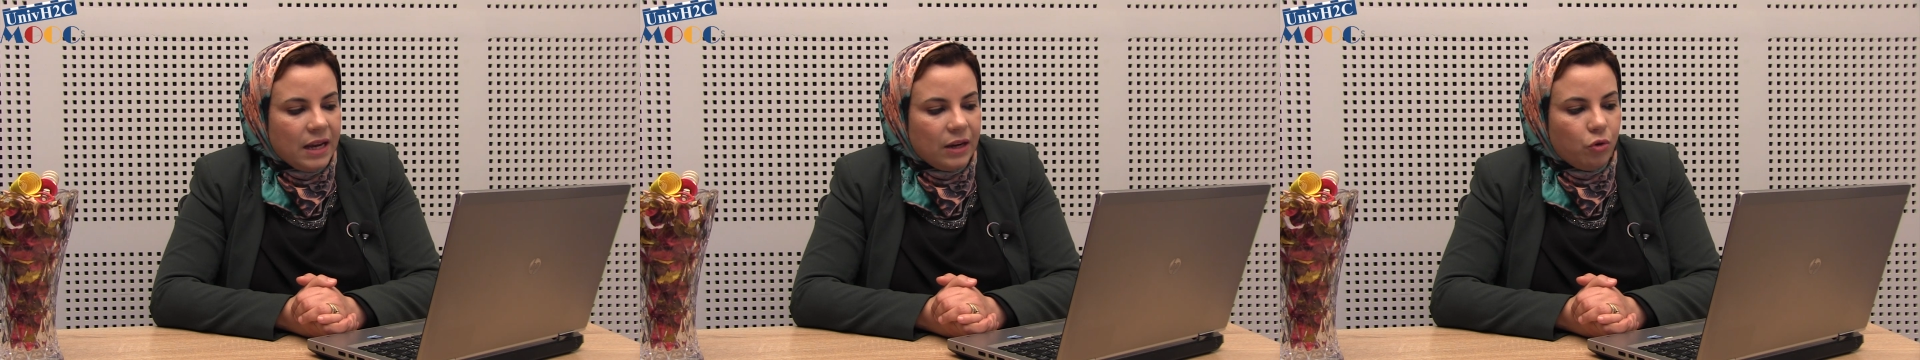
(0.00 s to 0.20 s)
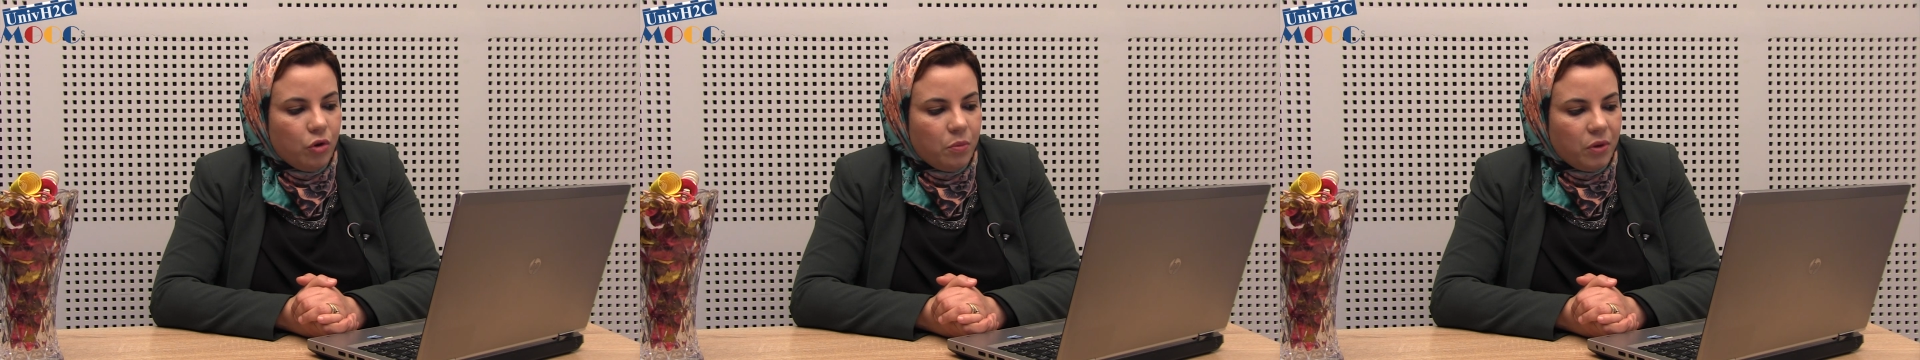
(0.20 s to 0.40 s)

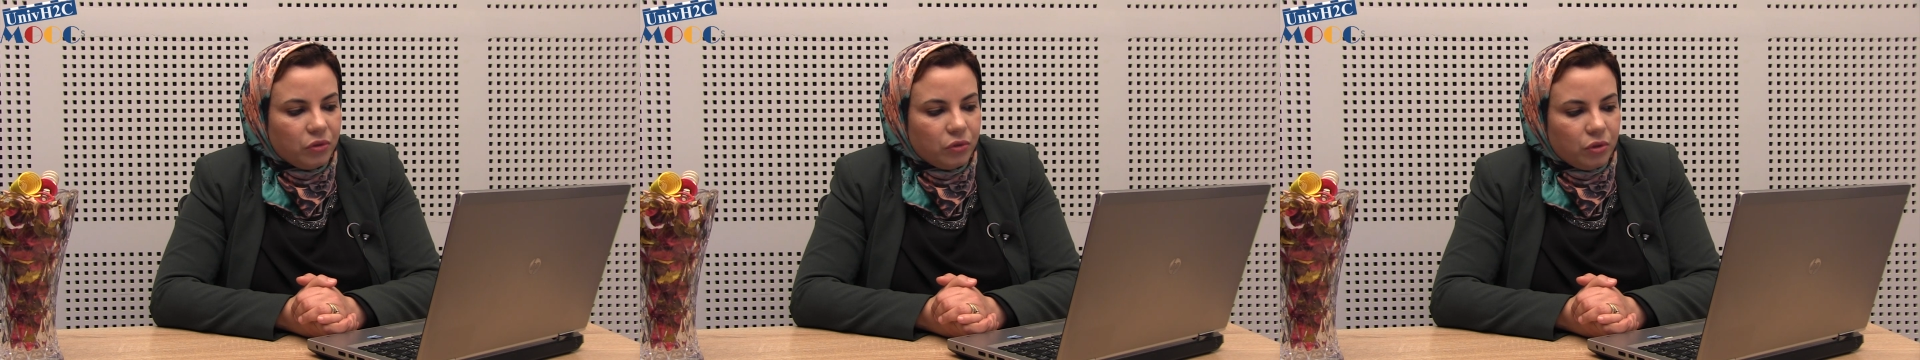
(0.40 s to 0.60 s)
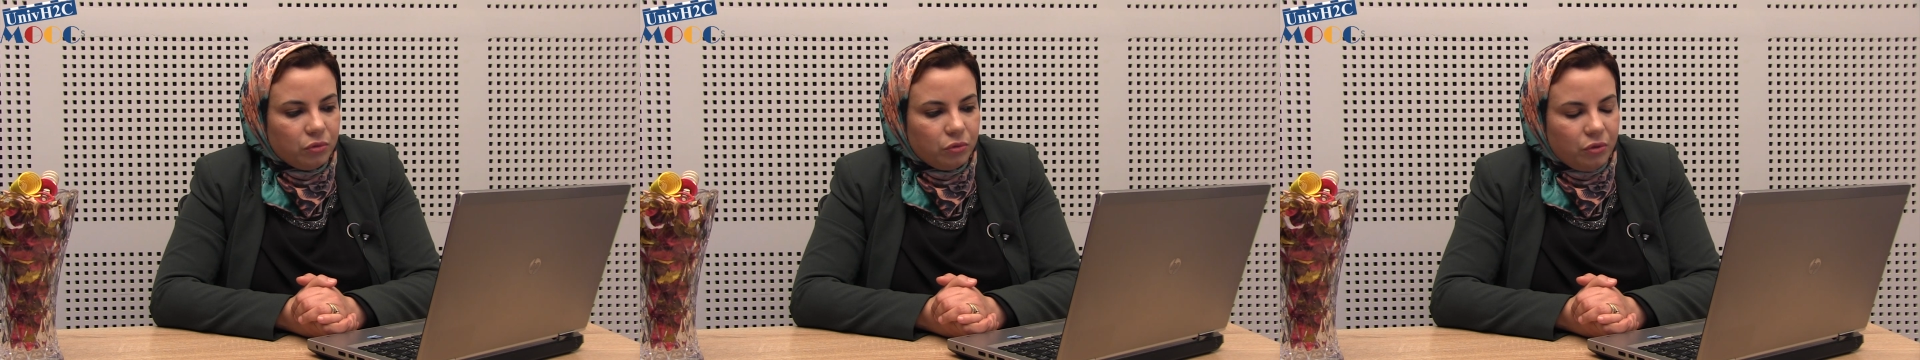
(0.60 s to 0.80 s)
Le le
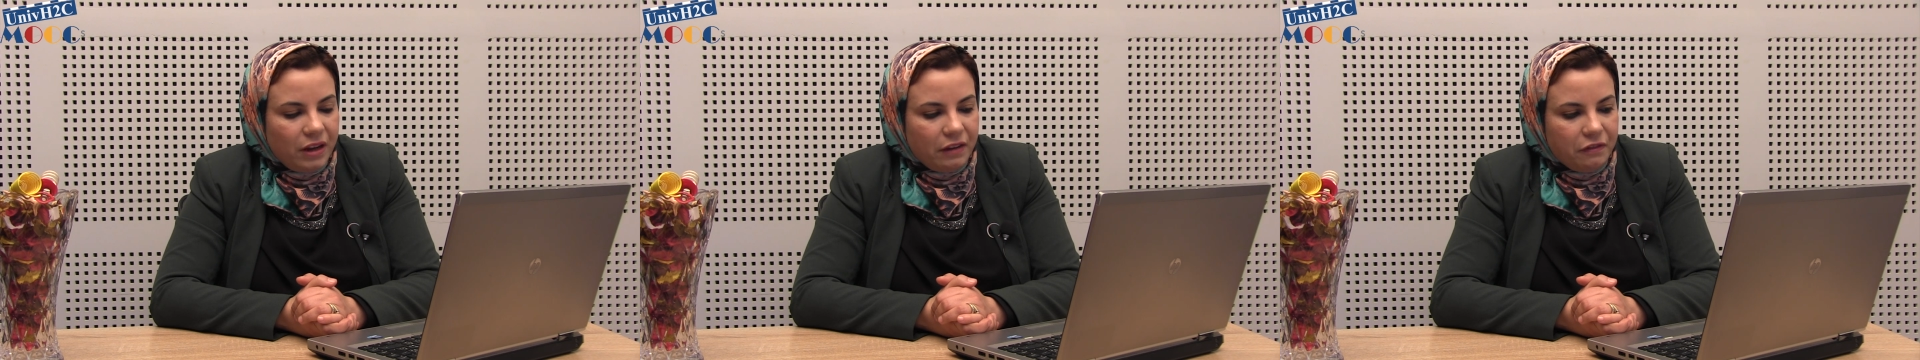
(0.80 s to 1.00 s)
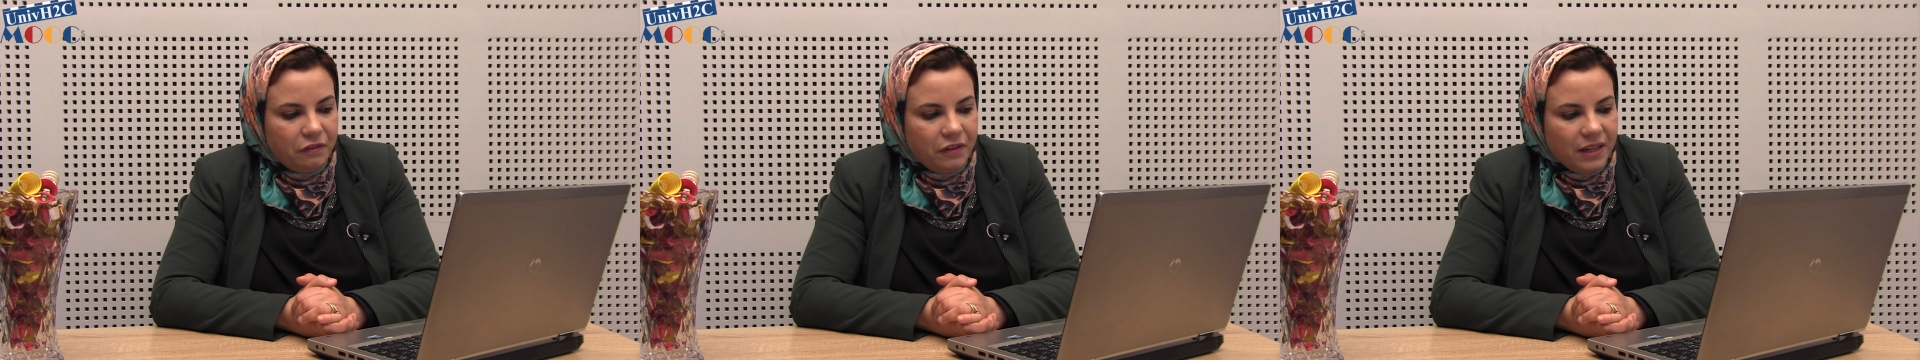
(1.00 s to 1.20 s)
montant de
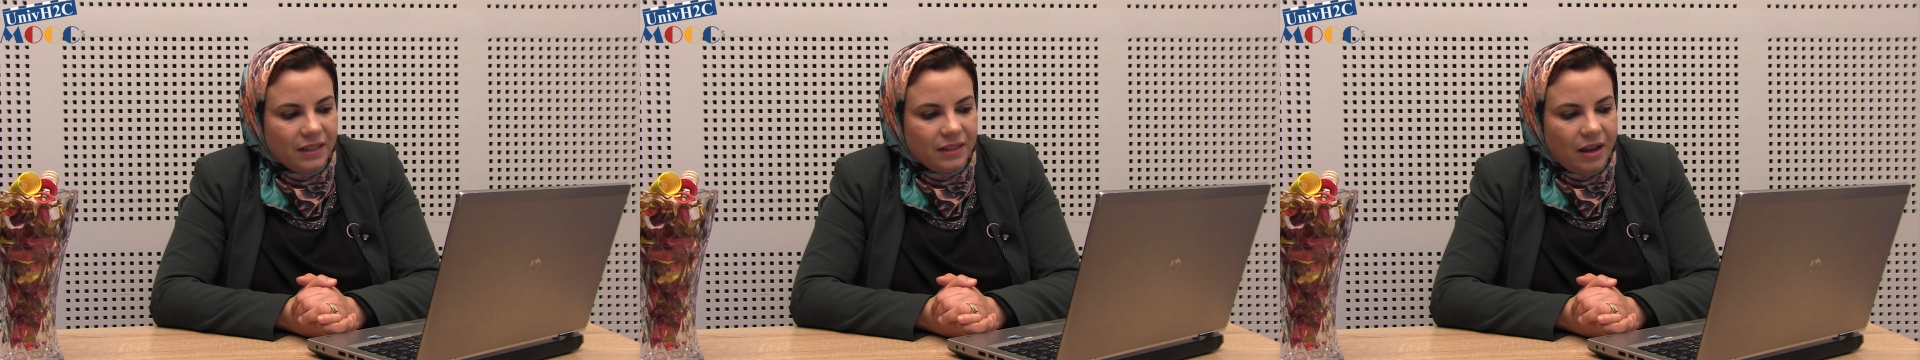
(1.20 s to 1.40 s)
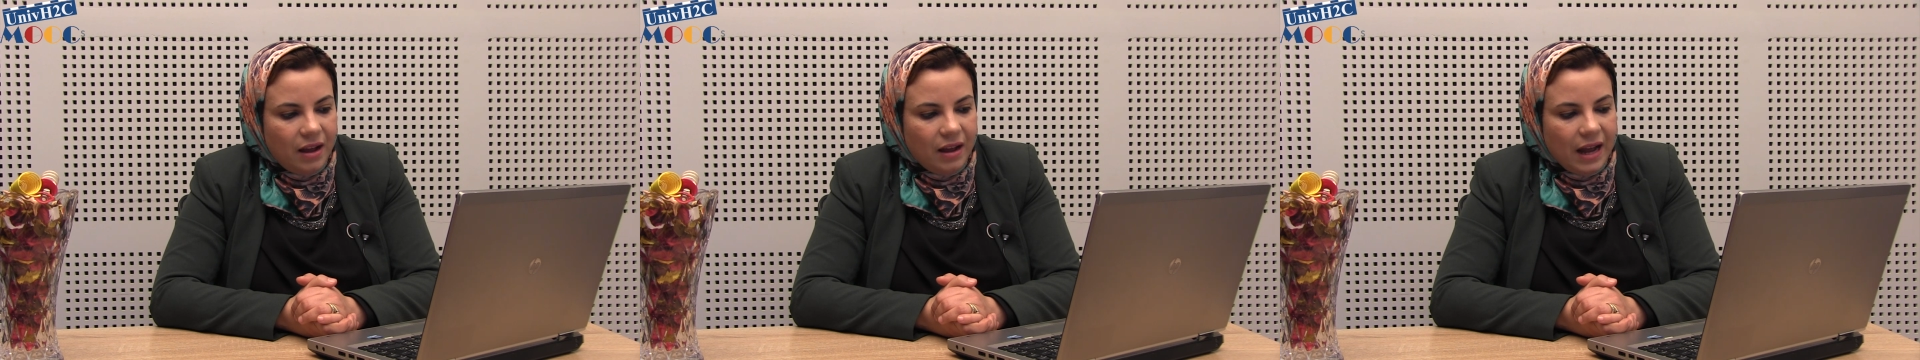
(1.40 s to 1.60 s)
la VINA